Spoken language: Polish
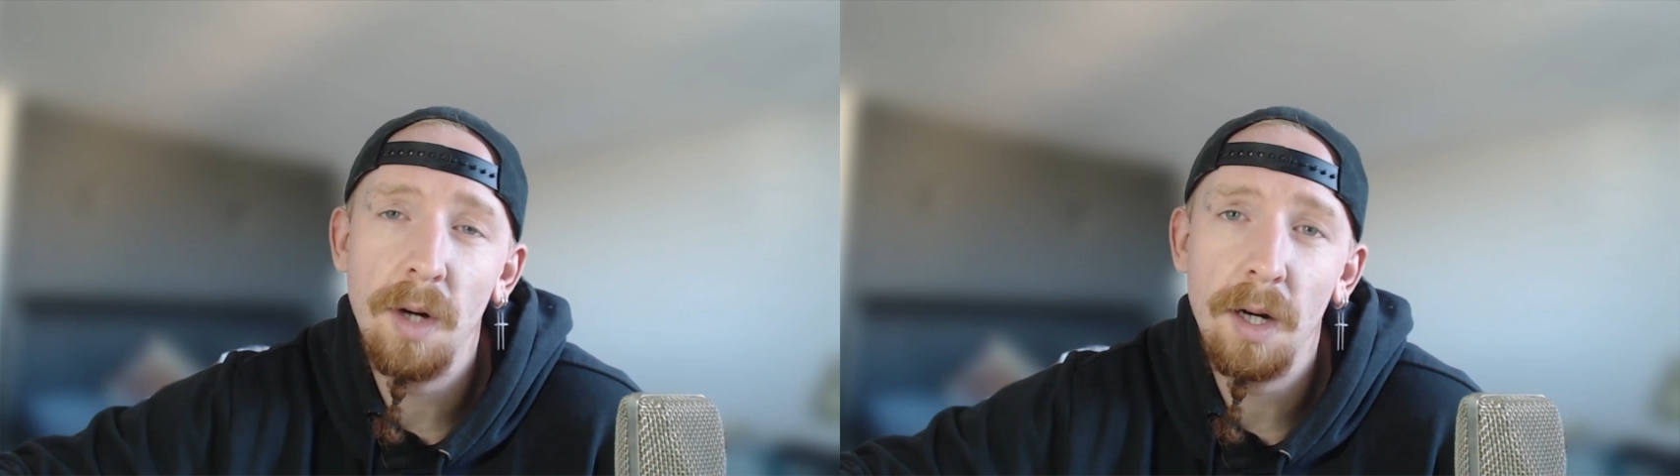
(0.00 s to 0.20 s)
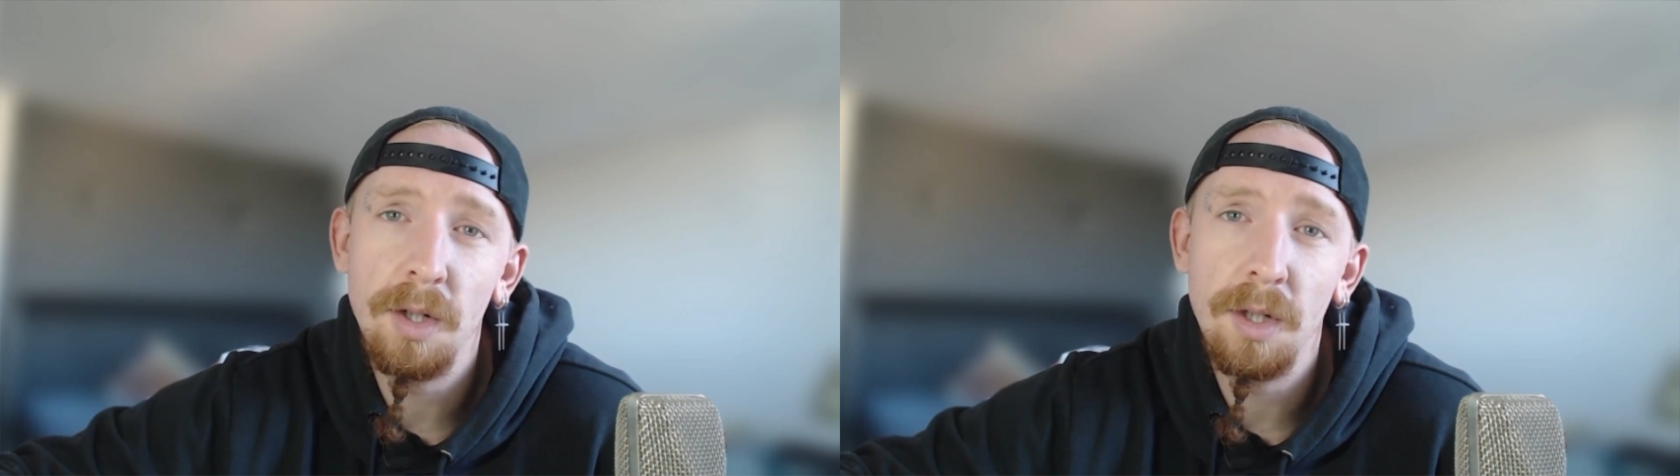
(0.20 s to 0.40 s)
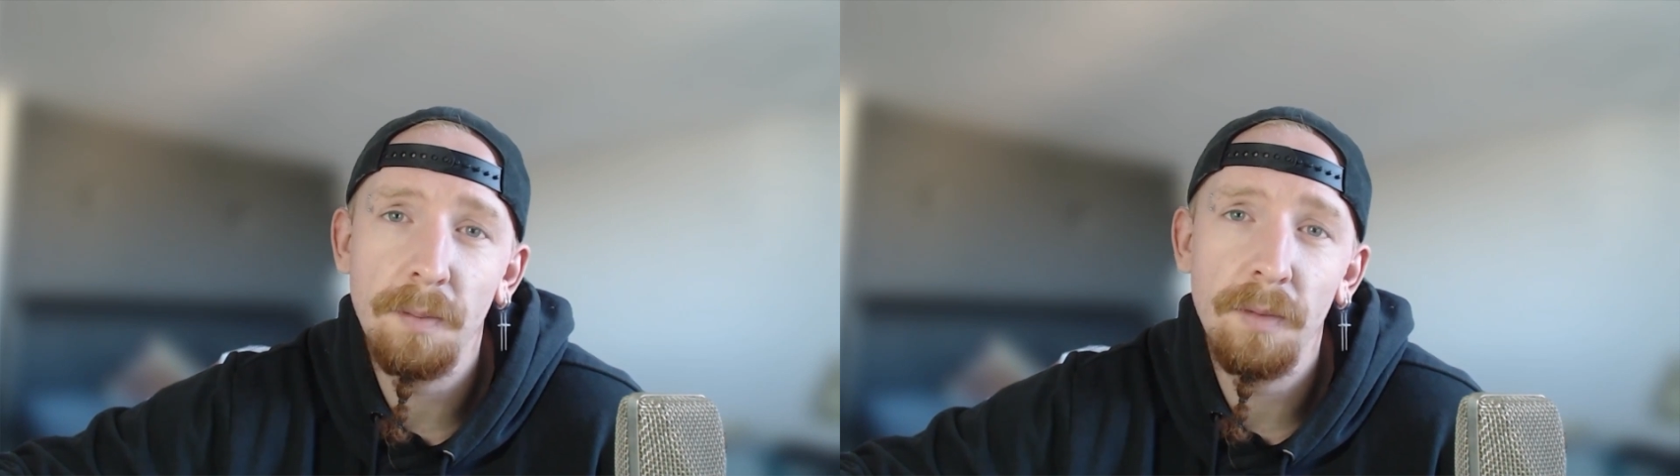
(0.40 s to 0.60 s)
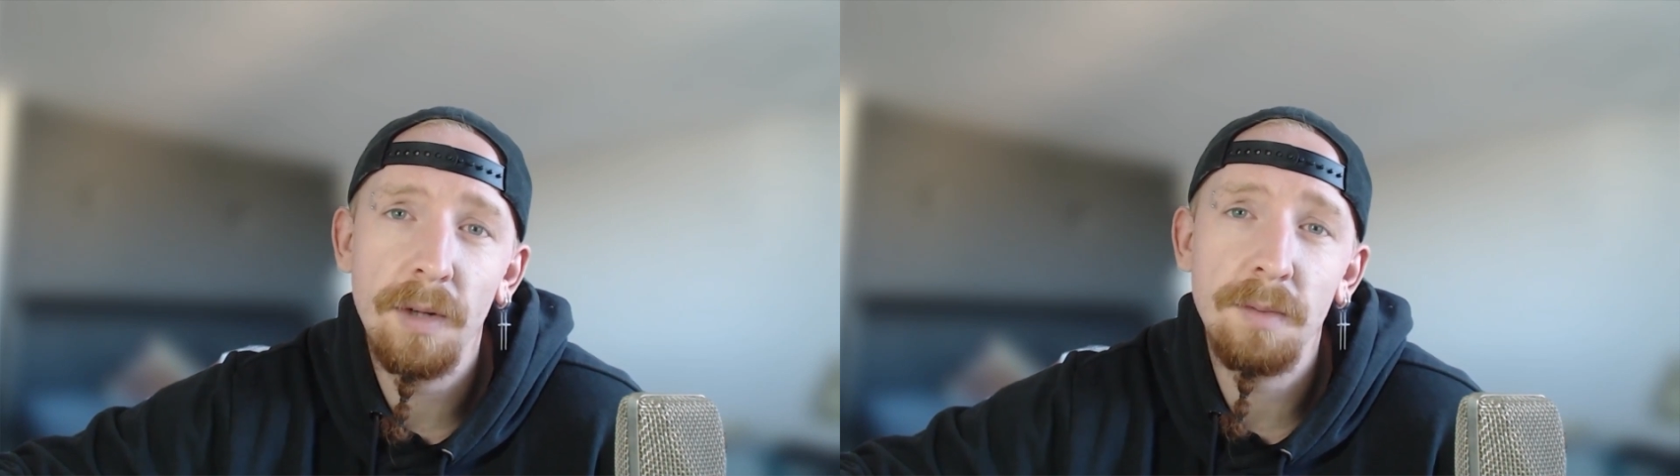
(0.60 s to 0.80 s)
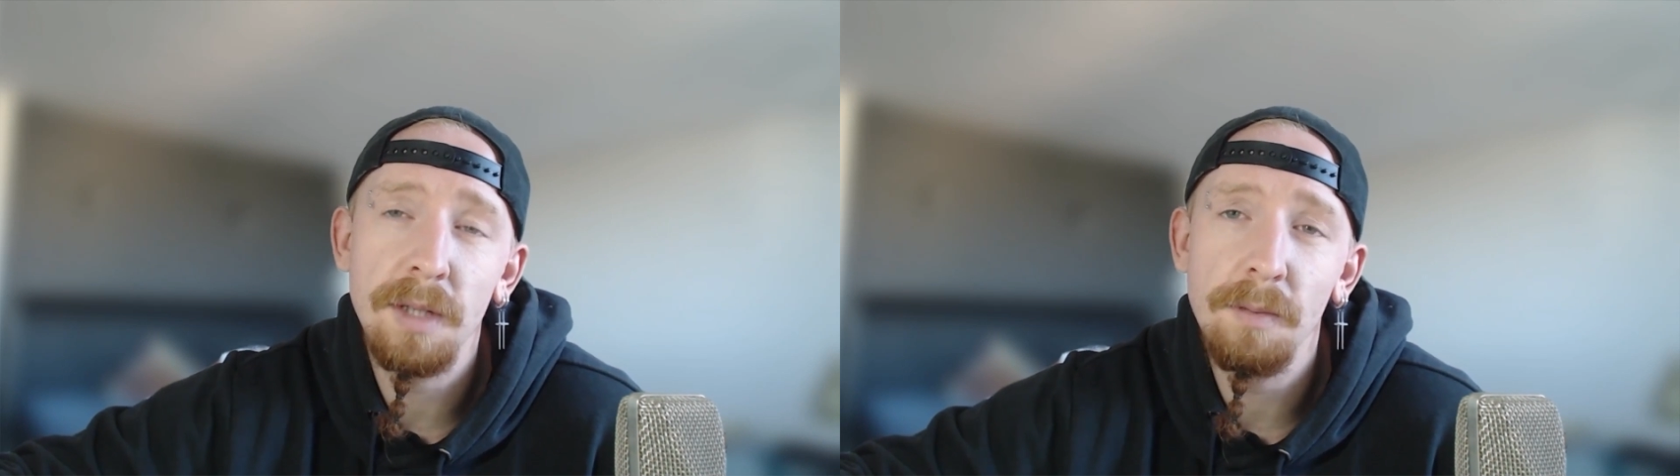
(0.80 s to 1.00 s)
o jakieś tam
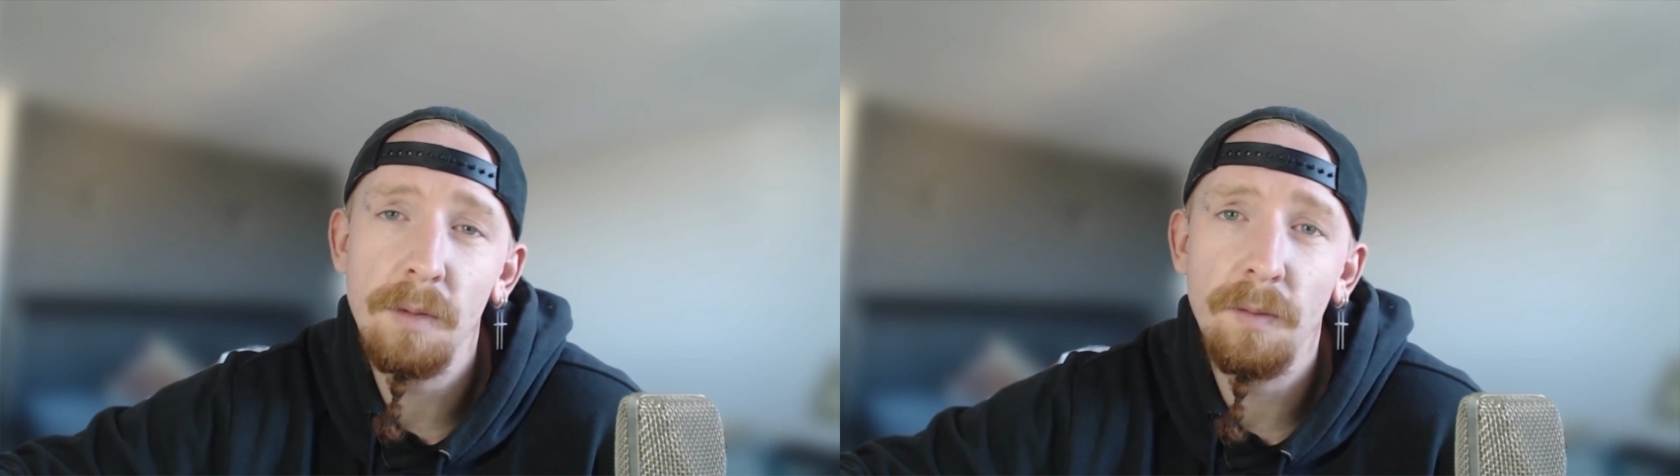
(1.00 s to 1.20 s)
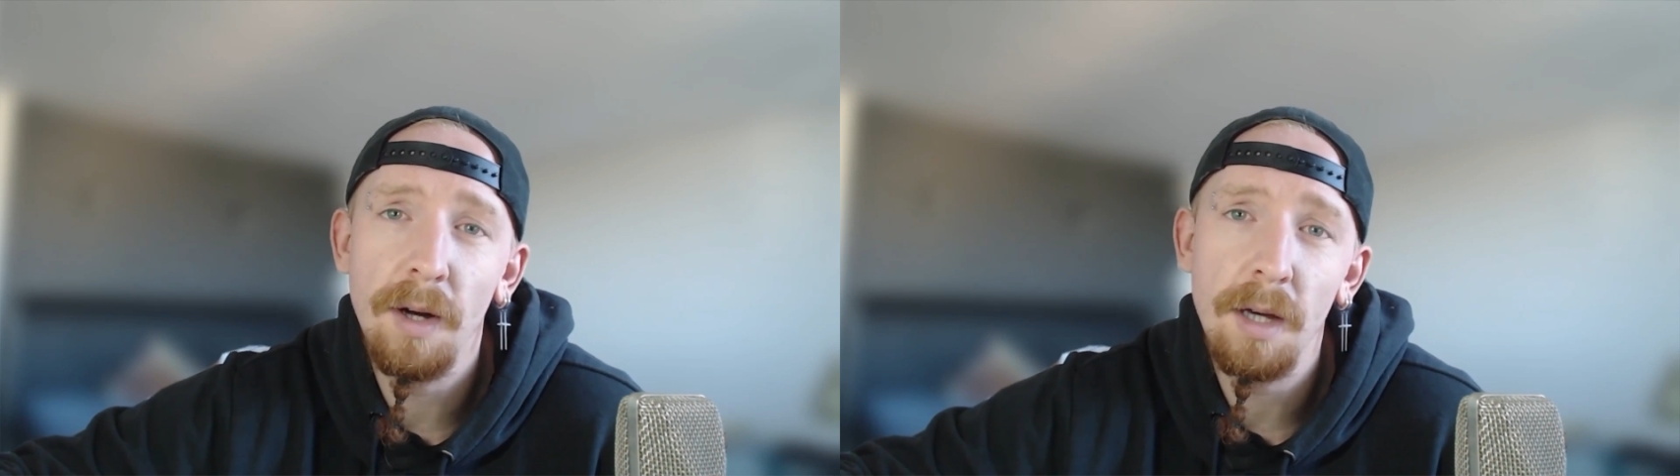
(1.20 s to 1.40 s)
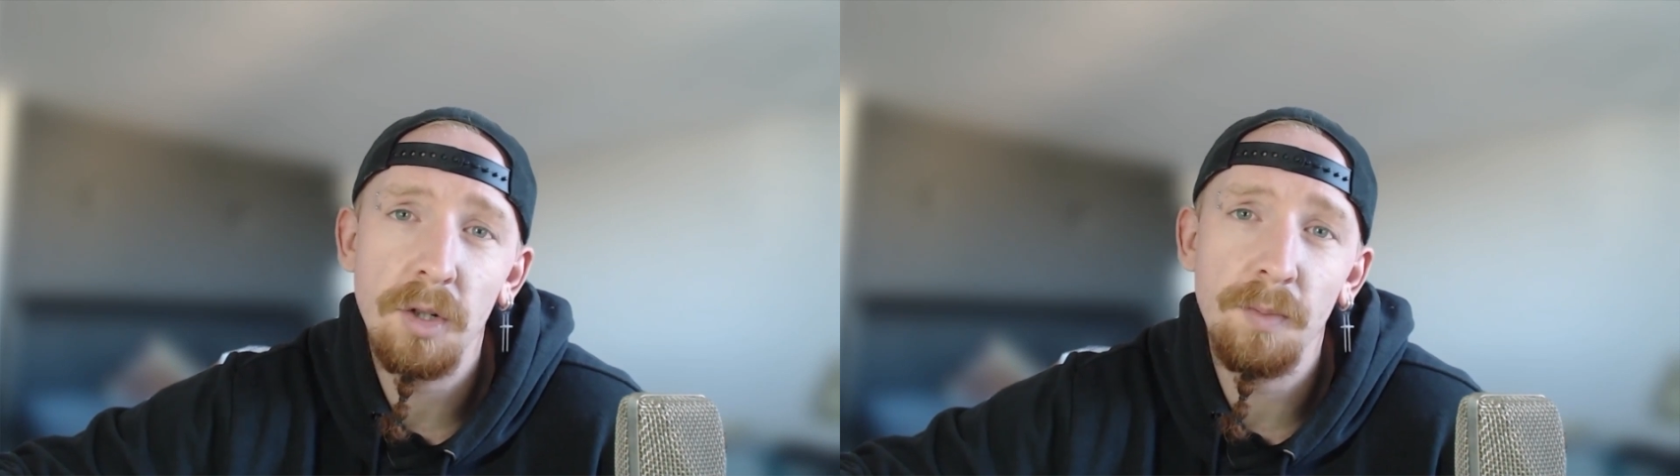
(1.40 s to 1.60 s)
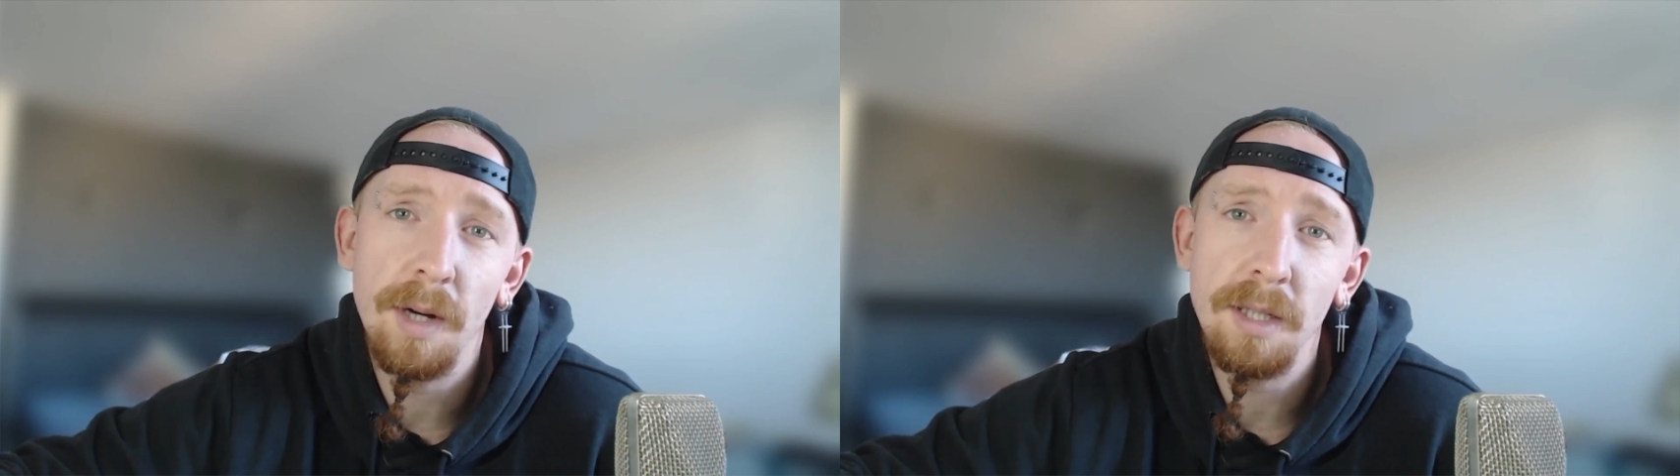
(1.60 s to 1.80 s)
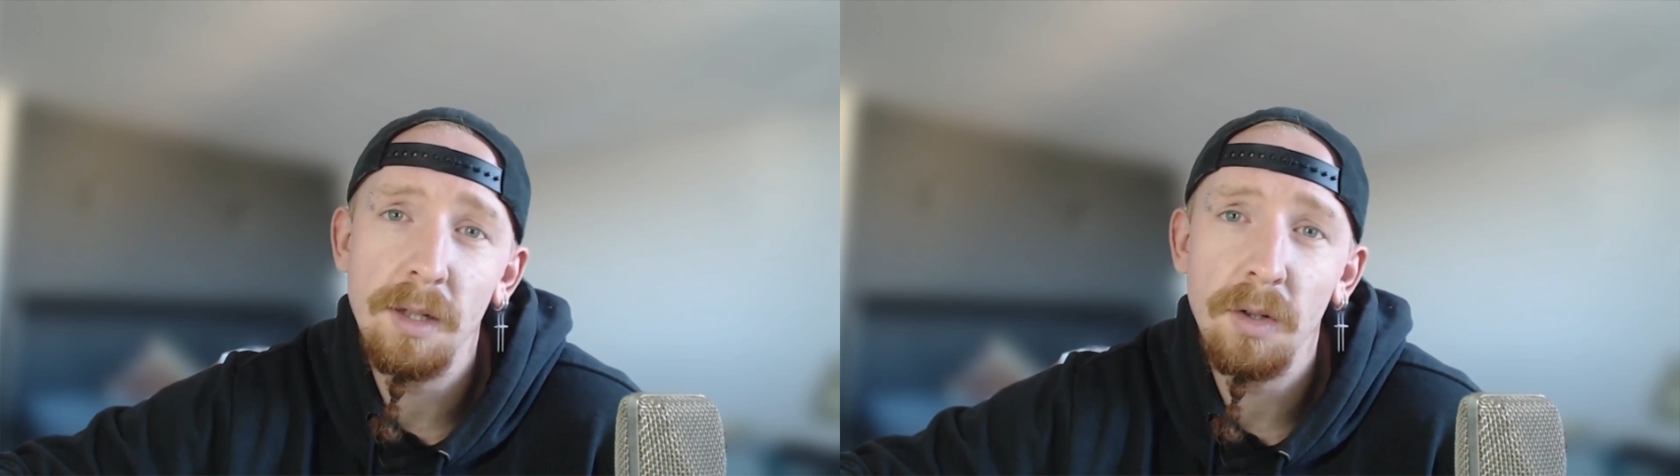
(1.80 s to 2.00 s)
powiedzmy zamiłowania czy pasje,